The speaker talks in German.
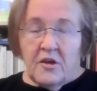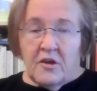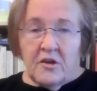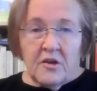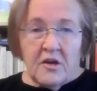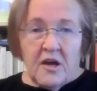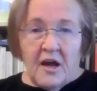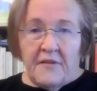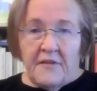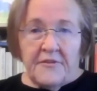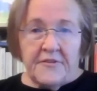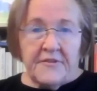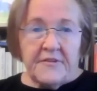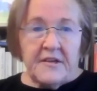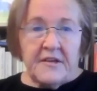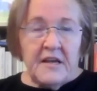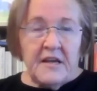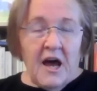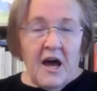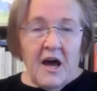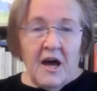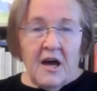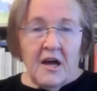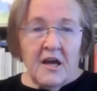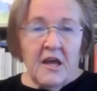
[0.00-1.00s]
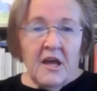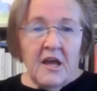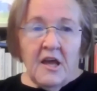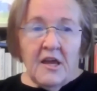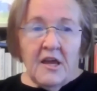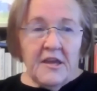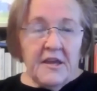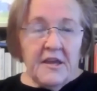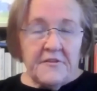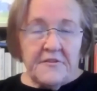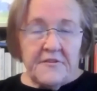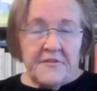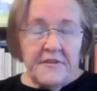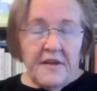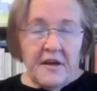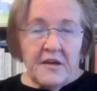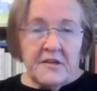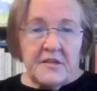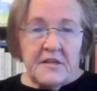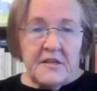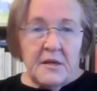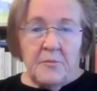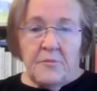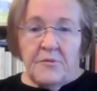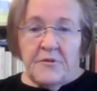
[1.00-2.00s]
äh, ganz klar. Jetzt,
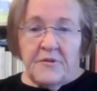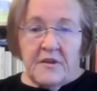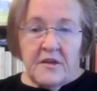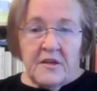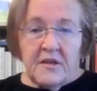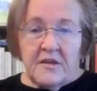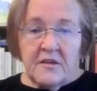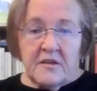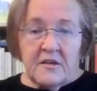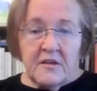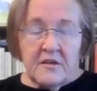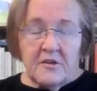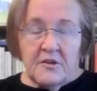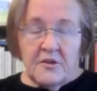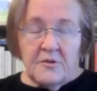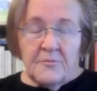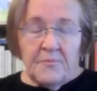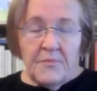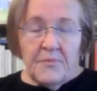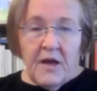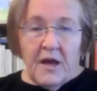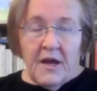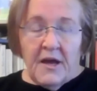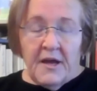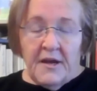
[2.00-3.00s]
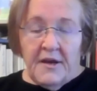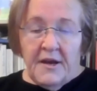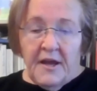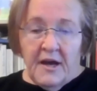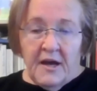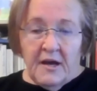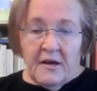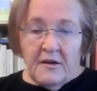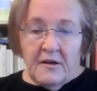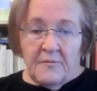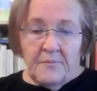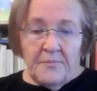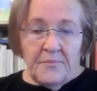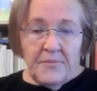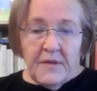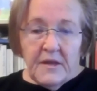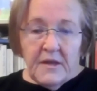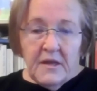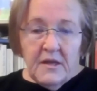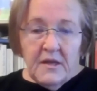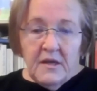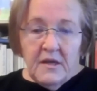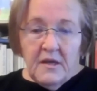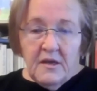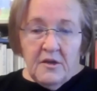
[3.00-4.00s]
nachdem sich ähm, ein Herr
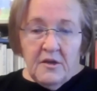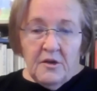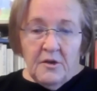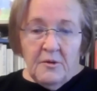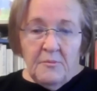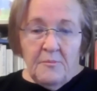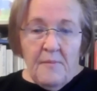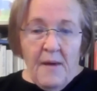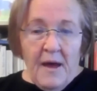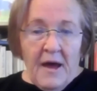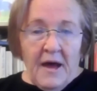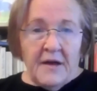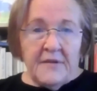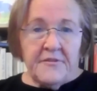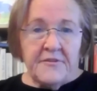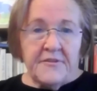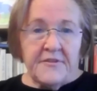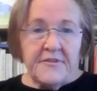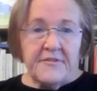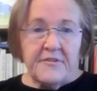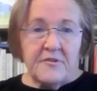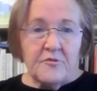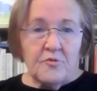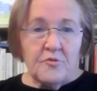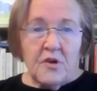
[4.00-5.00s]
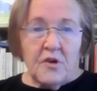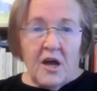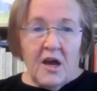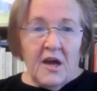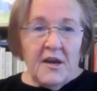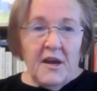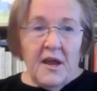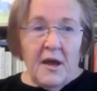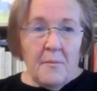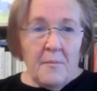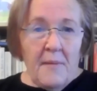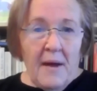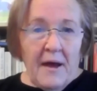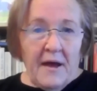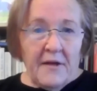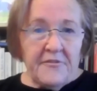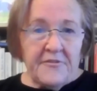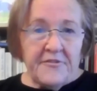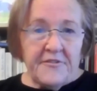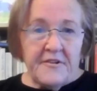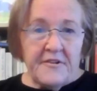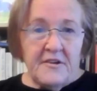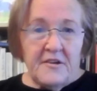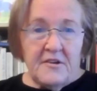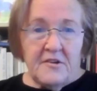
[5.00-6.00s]
äh, Merz oder ein Herr
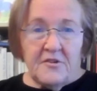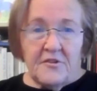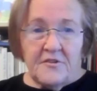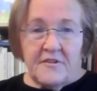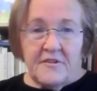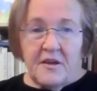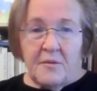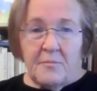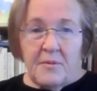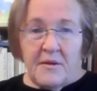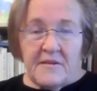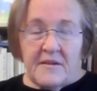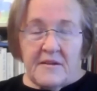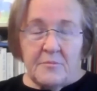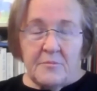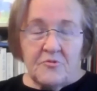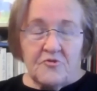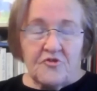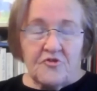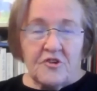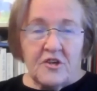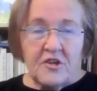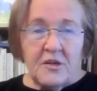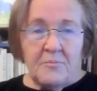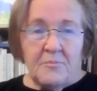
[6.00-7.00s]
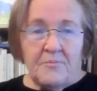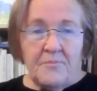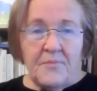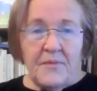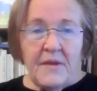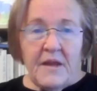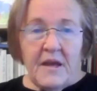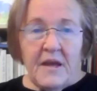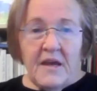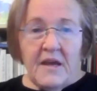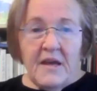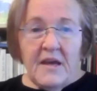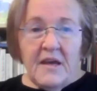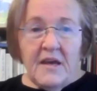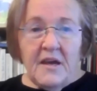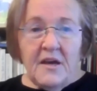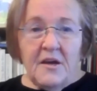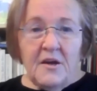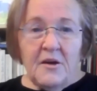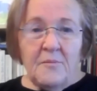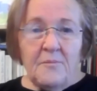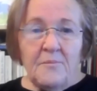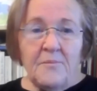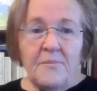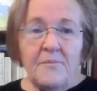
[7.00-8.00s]
Merze, ist ja besser beschrieben,
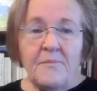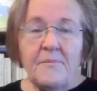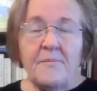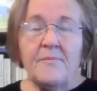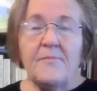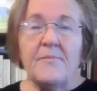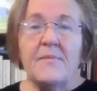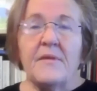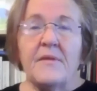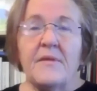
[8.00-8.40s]
ähm,